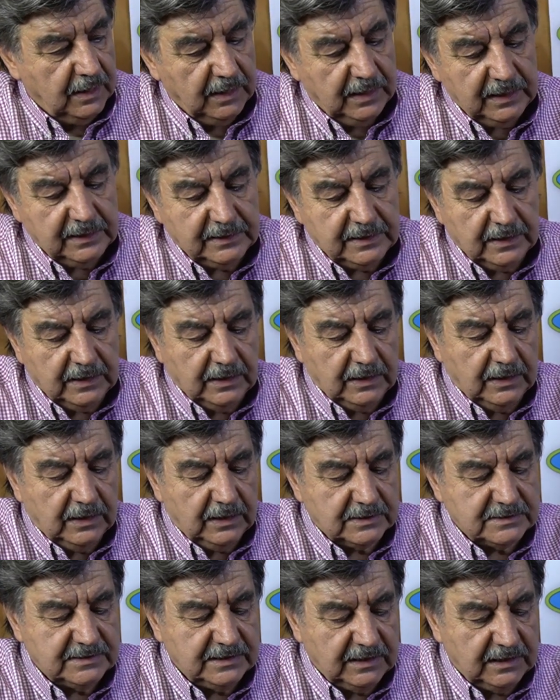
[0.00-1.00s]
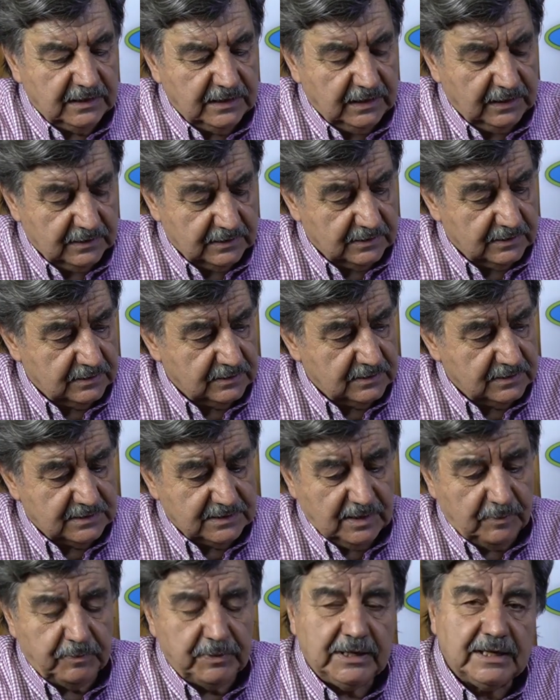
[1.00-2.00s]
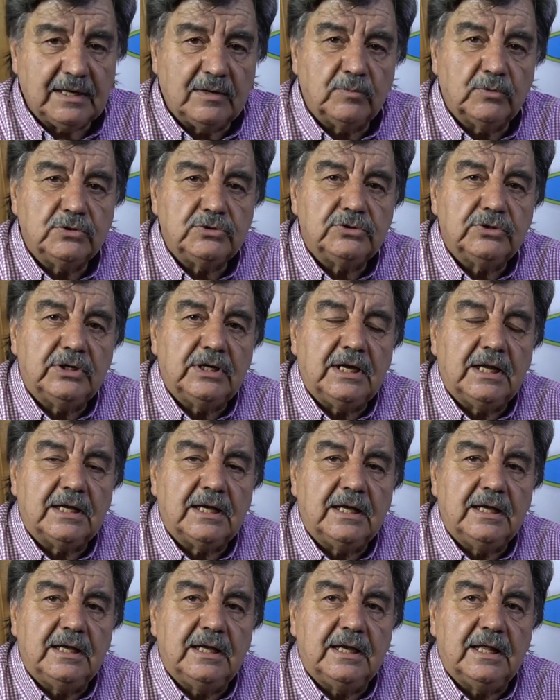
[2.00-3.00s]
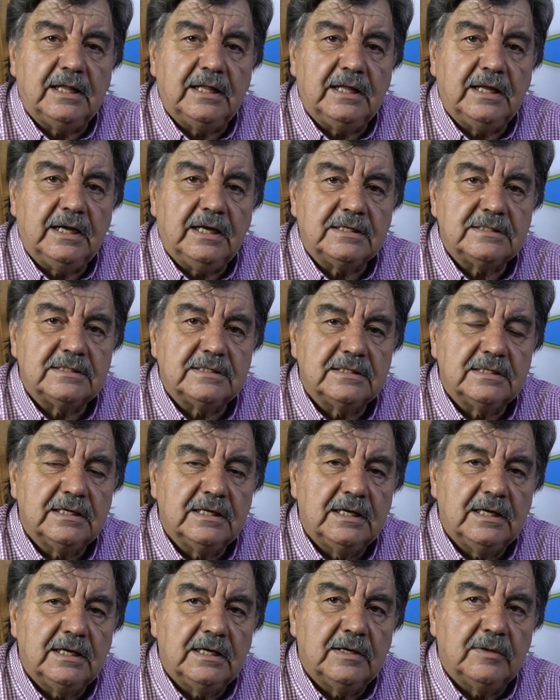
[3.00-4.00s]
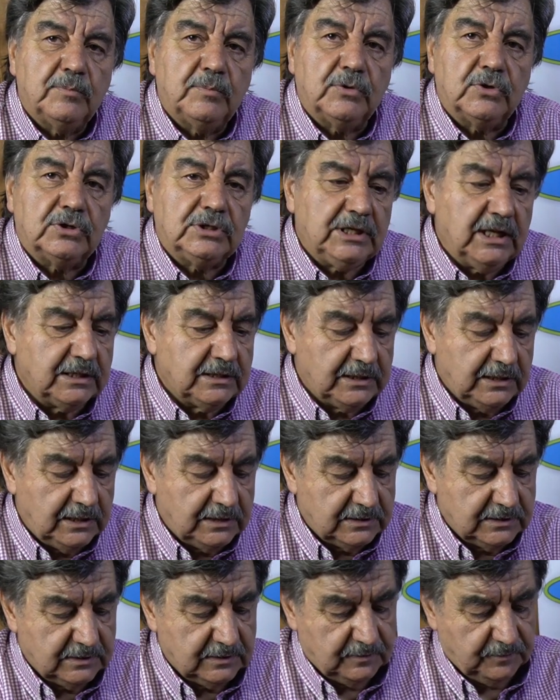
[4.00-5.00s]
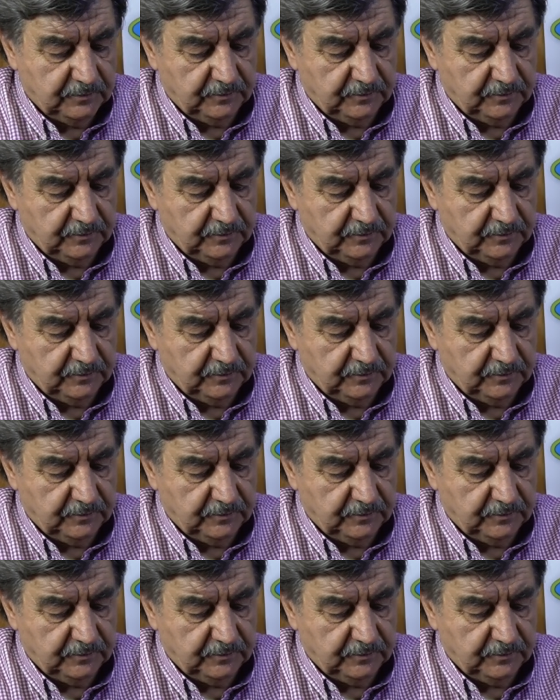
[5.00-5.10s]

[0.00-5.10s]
Esta celda se aplica mucho en las heladeras portátiles.